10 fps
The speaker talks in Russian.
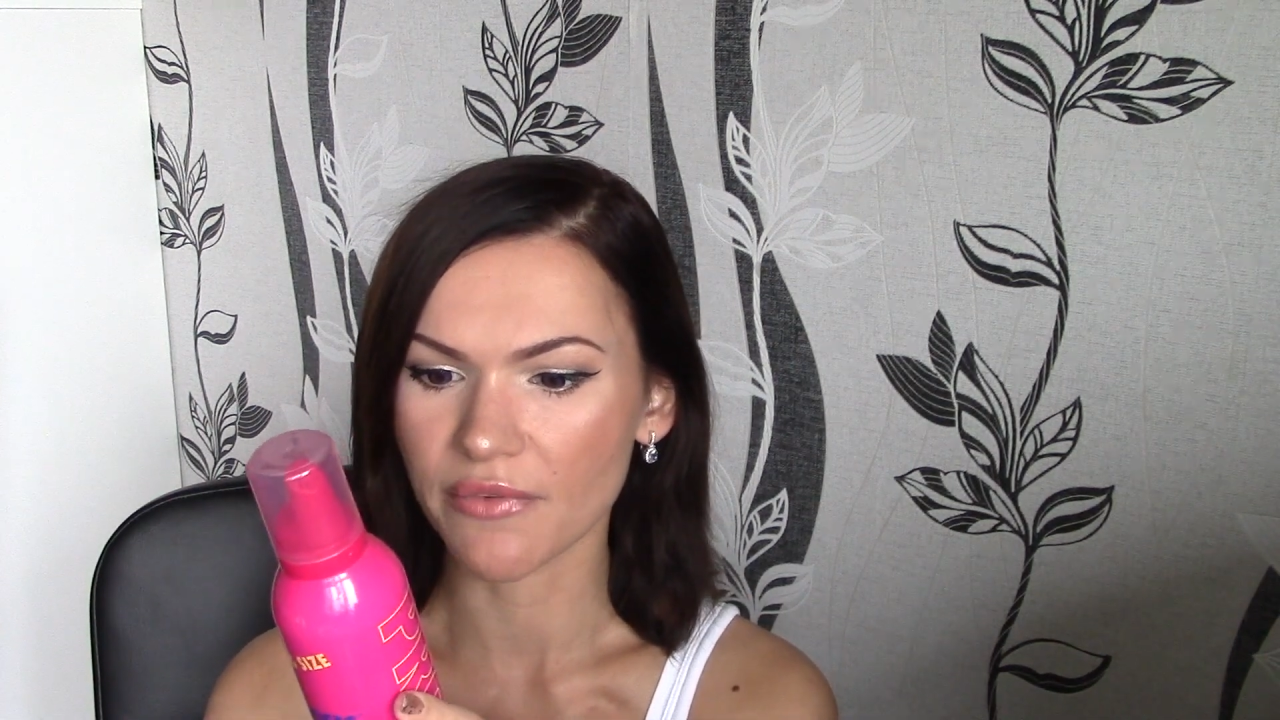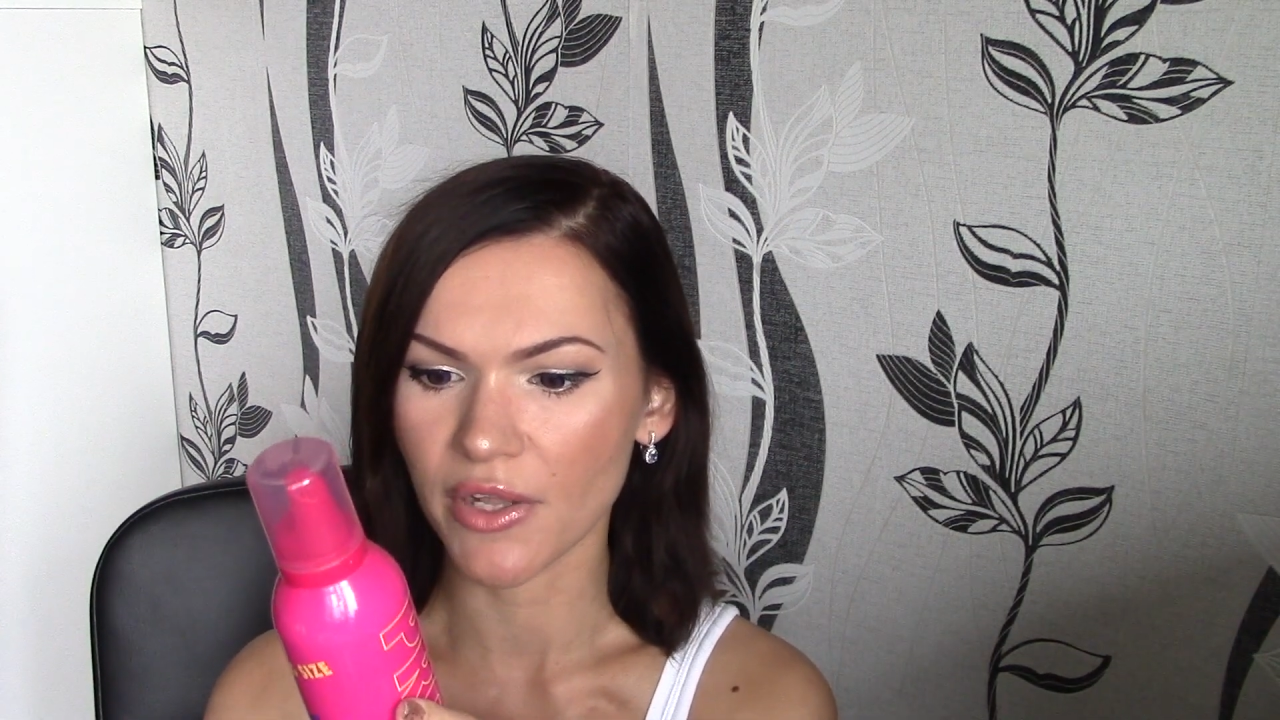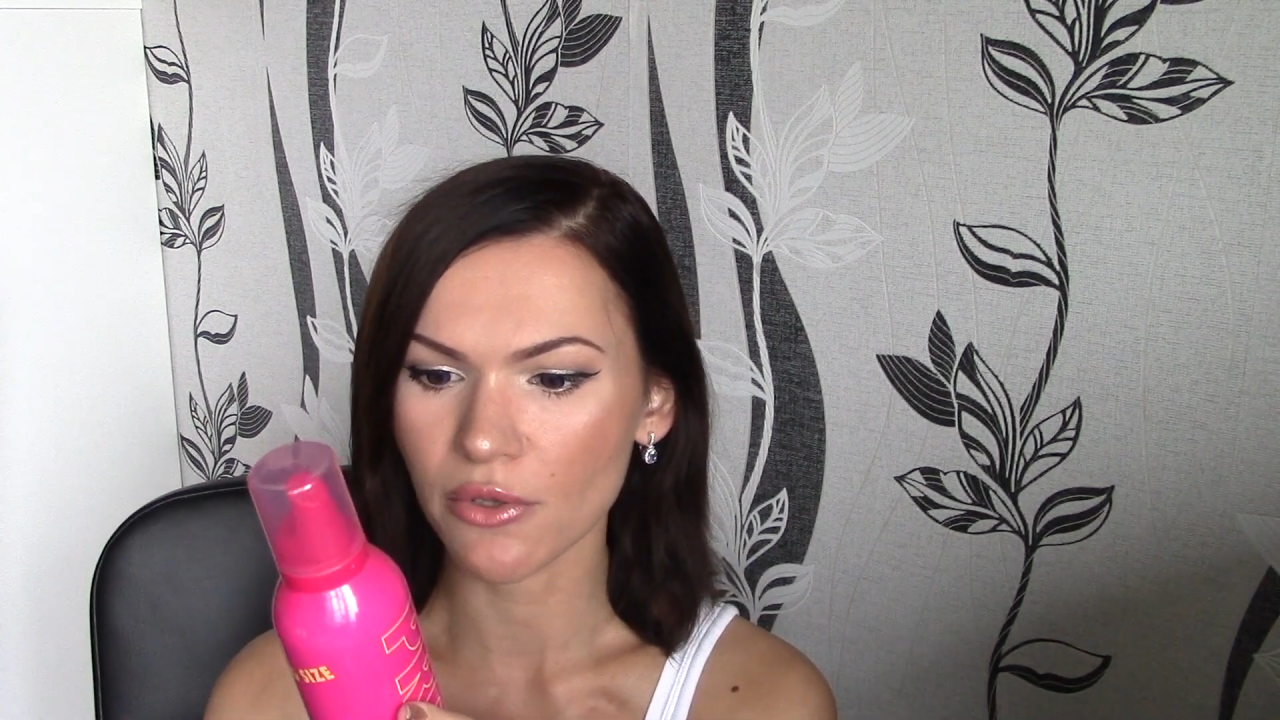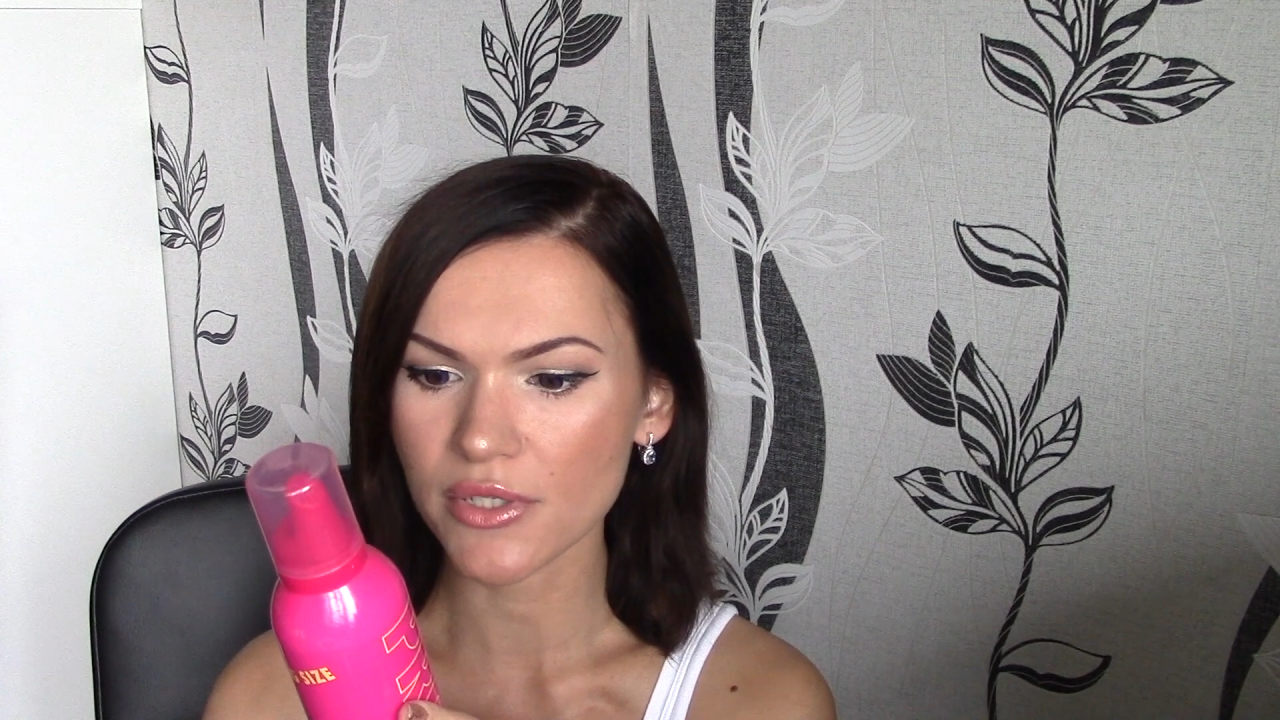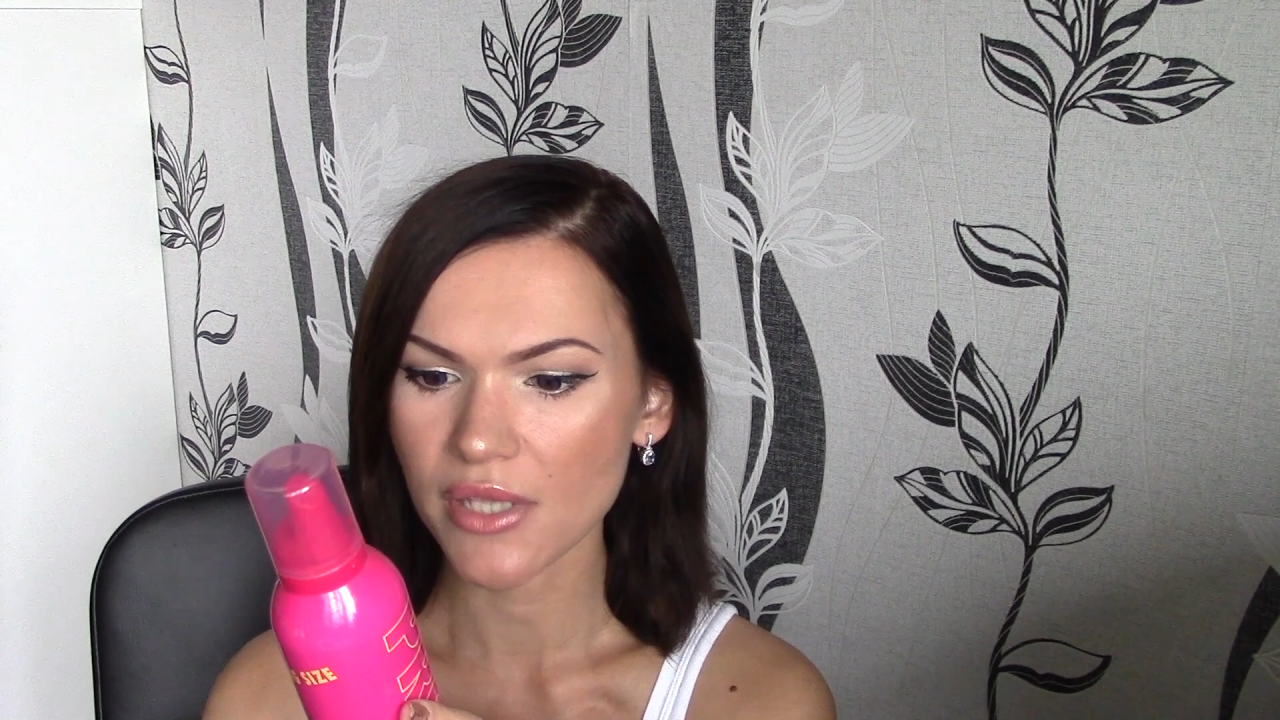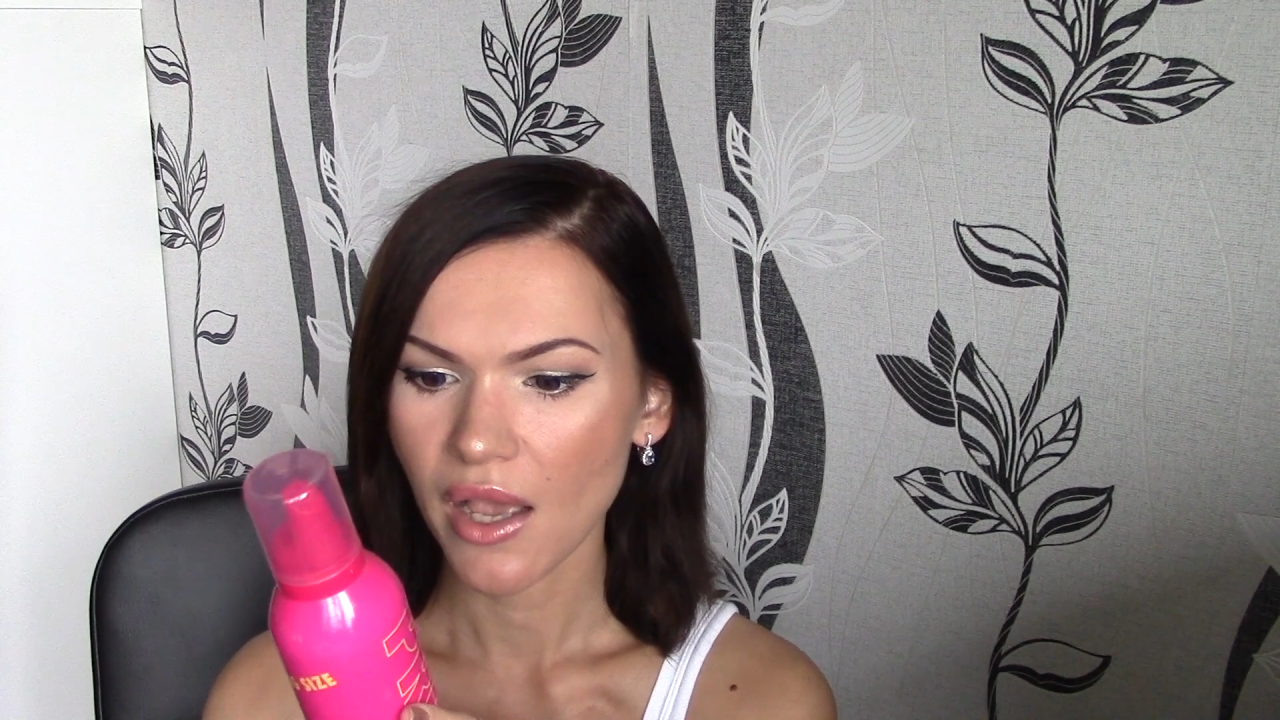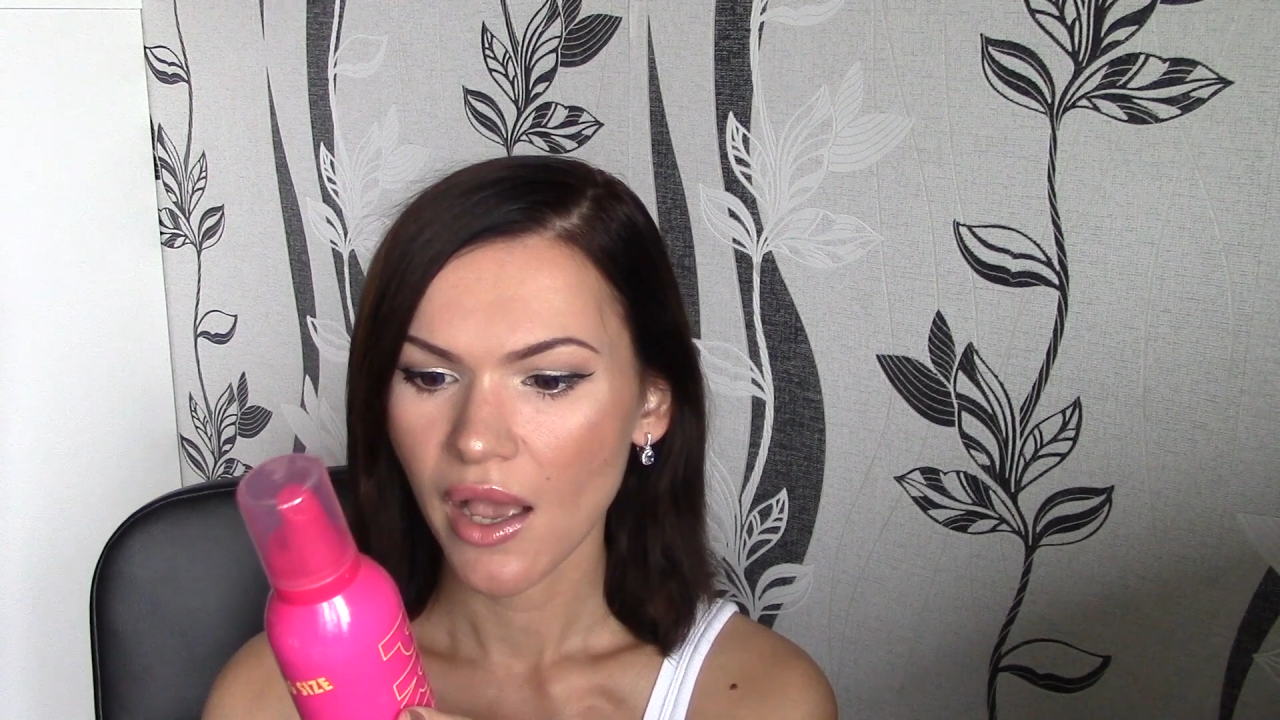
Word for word: волос,